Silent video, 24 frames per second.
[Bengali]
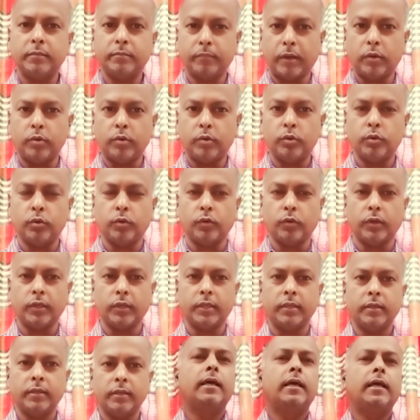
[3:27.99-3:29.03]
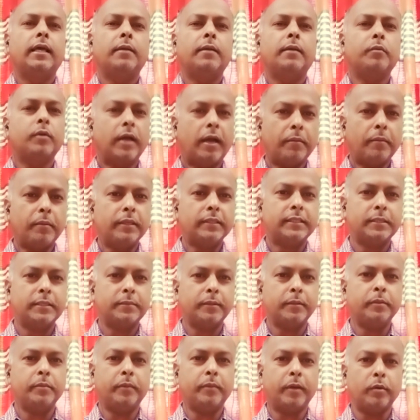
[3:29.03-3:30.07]
বাহুল্য নয় এবং হামাস
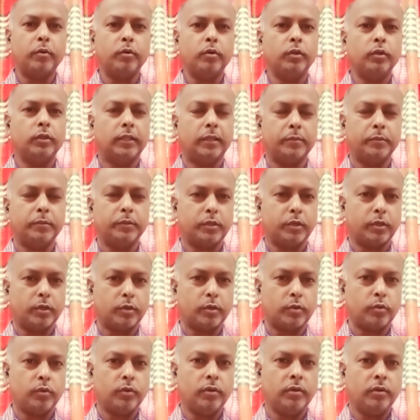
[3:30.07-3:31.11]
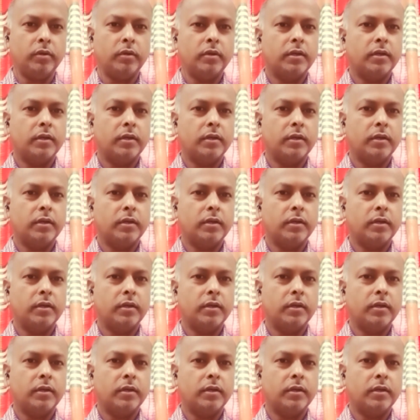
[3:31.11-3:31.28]
এইভাবে বাহুল্য দাবি করার কোনো